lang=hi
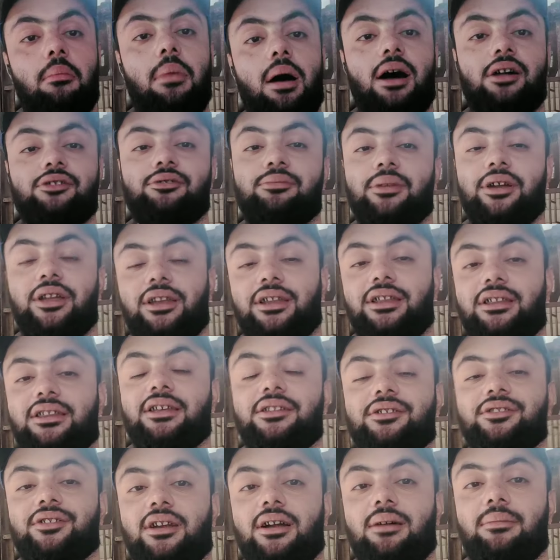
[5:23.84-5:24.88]
बस मेहनत
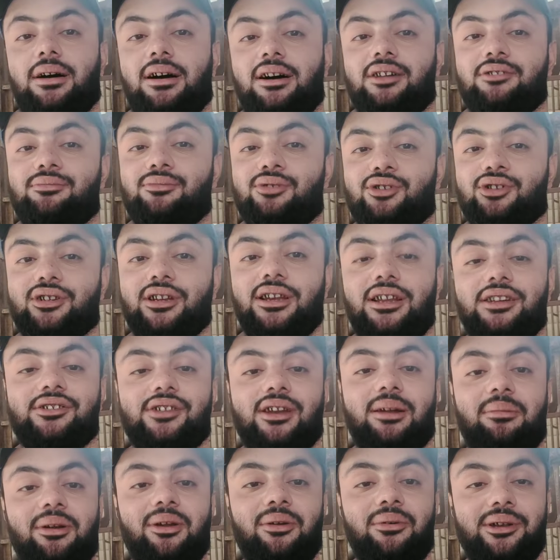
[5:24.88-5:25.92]
है सरा बाज़ मुश्किल है
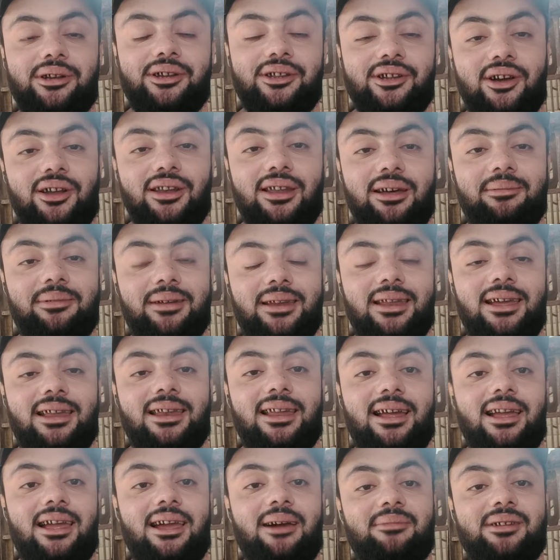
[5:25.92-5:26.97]
सरा मैं वीडियो ना
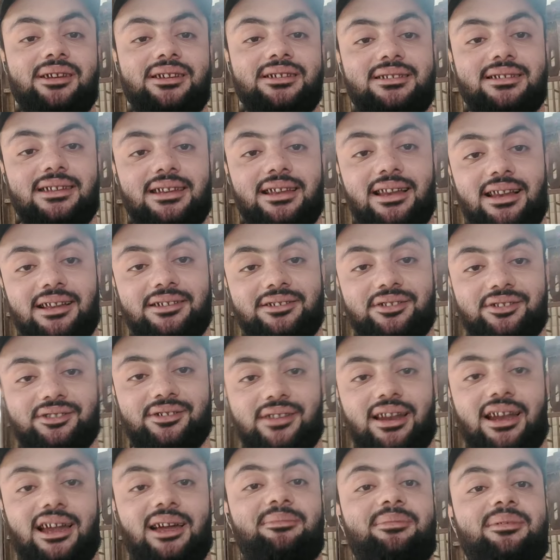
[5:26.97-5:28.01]
बनाने गया मनी चैनल
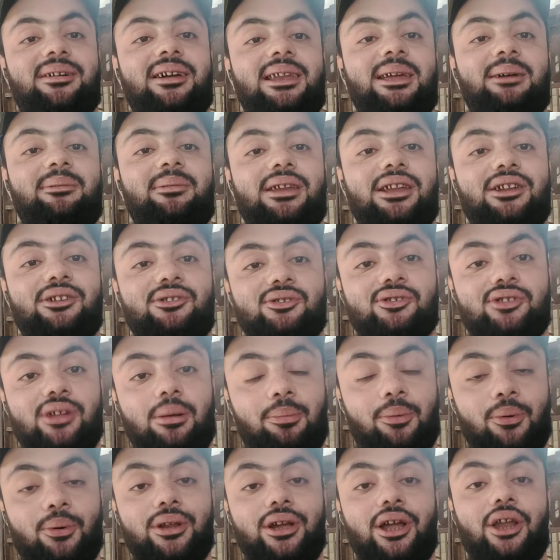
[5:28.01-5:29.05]
सब्सक्राइब करने मन अच्छे
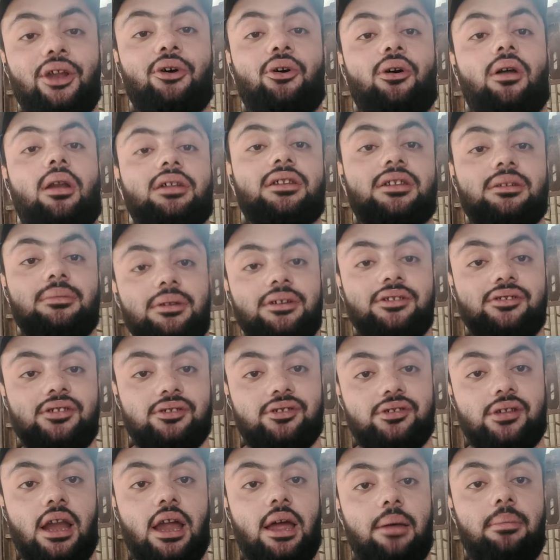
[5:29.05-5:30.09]
सपोर्ट करने और अच्छी मनी
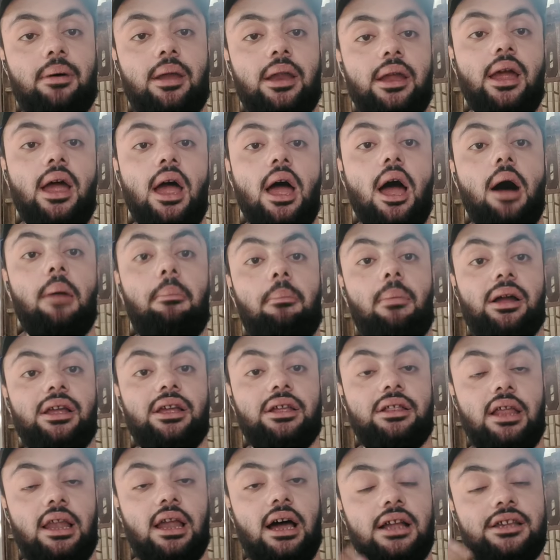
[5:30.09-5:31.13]
सब्सक्राइबर है
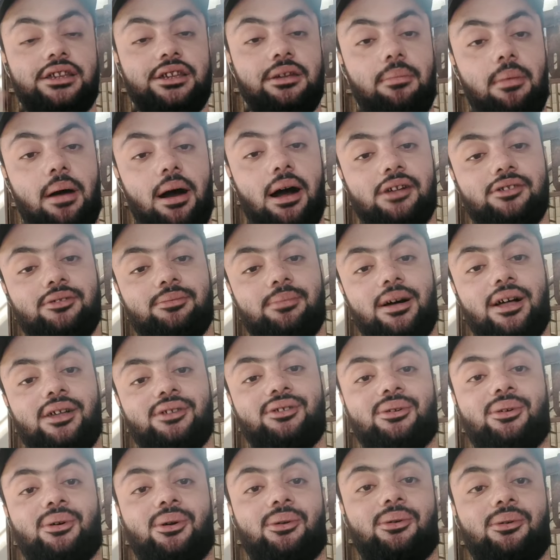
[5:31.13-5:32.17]
मई दिला ची बाज़
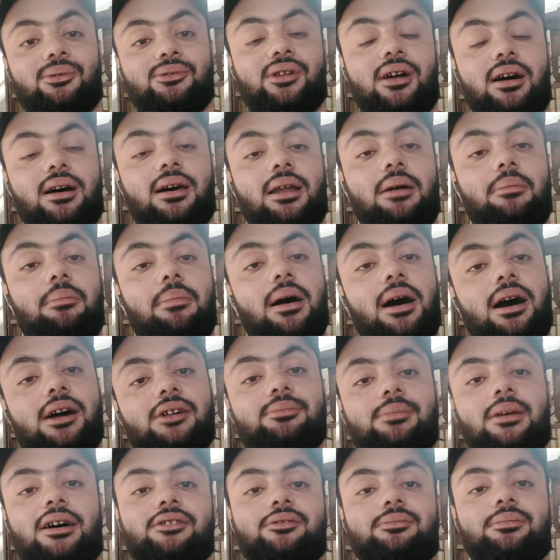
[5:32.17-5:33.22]
बाज़ शुक्रगुजार बस हाँ,
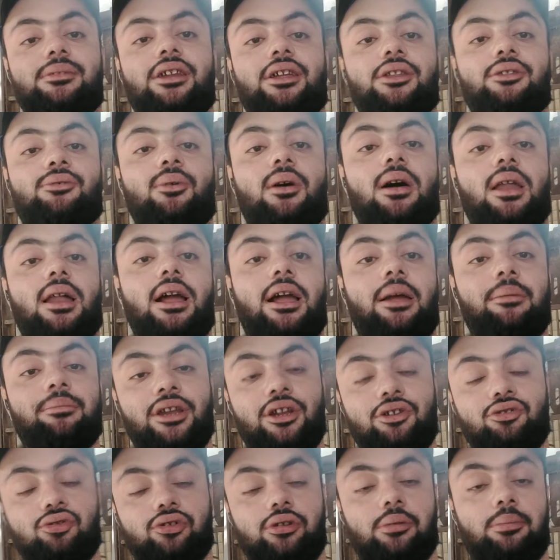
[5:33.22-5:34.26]
बाज़ बाज़ वारा वाला के
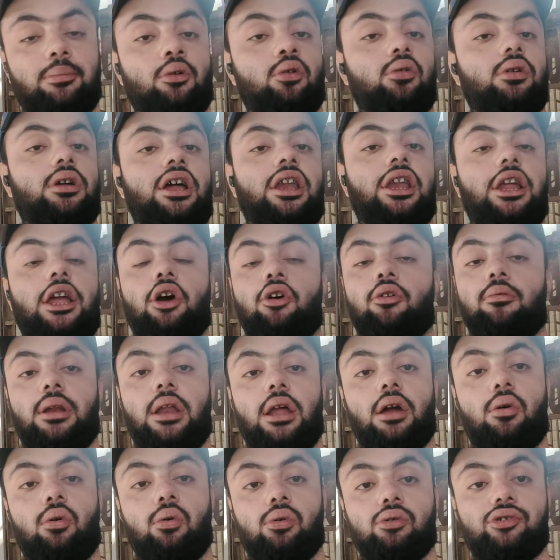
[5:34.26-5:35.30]
मन अच्छू सपोर्ट करेंगे और
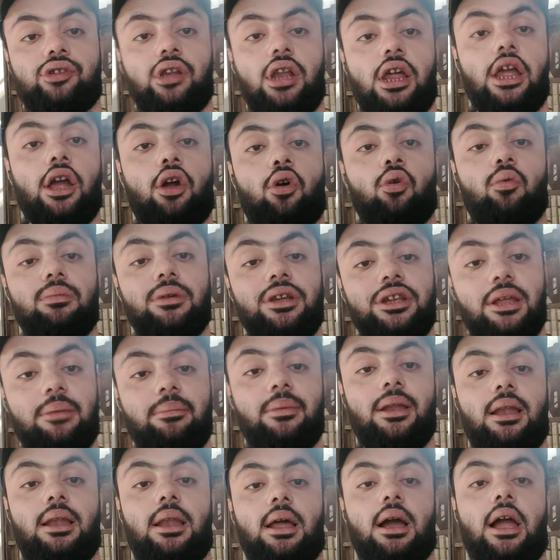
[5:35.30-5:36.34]
मैंने एक हौसला एक उम्मीद
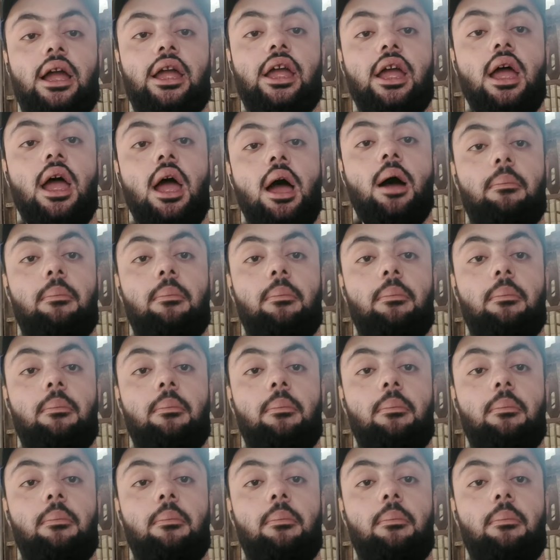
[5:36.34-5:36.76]
मिल लगे